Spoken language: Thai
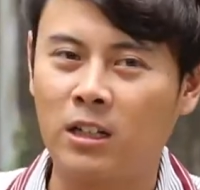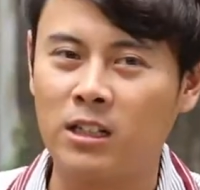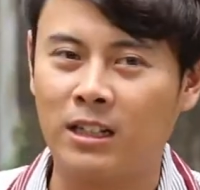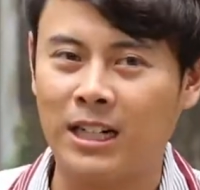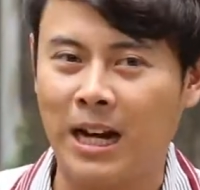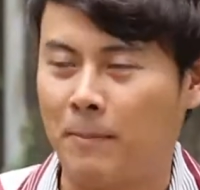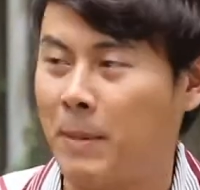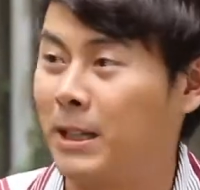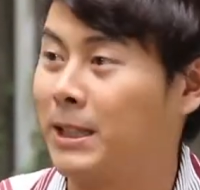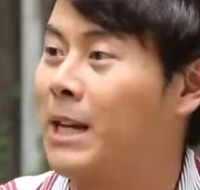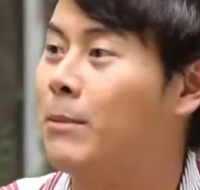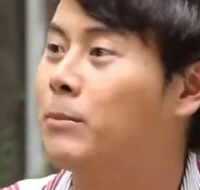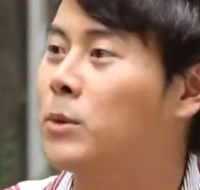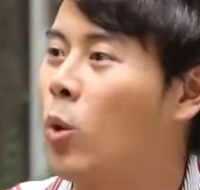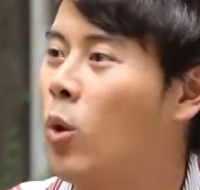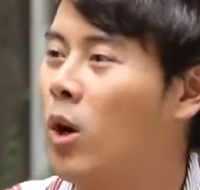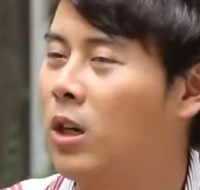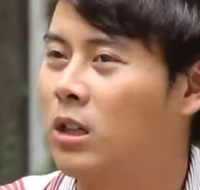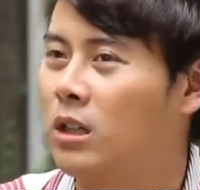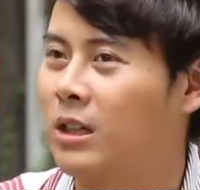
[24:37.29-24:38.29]
ก็คือกลับไปเตรียม
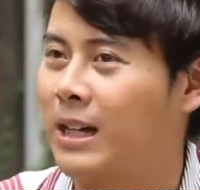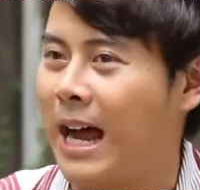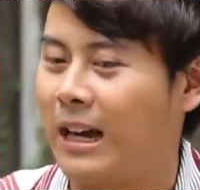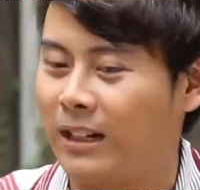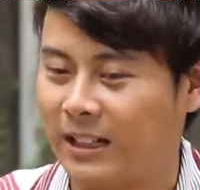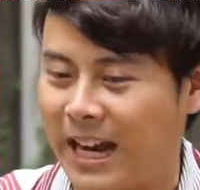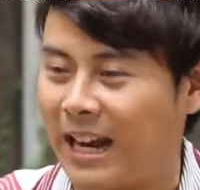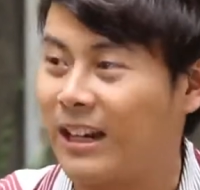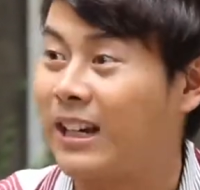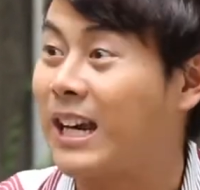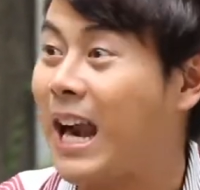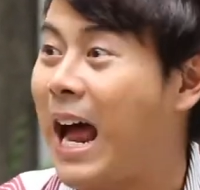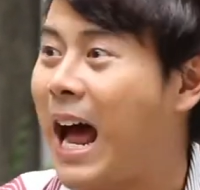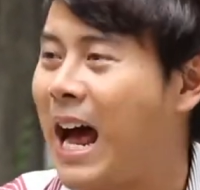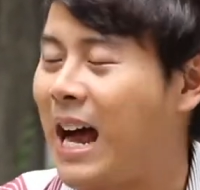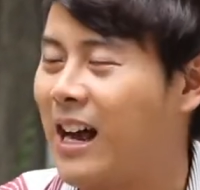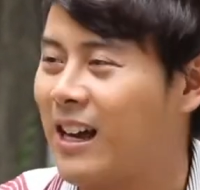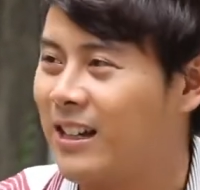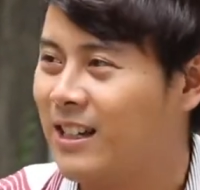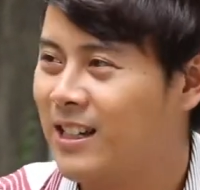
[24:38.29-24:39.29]
ตัวก็คือการการ
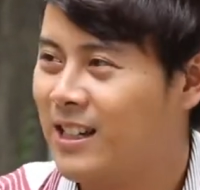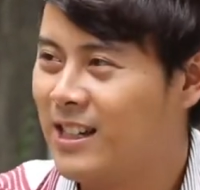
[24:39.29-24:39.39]
ร่าง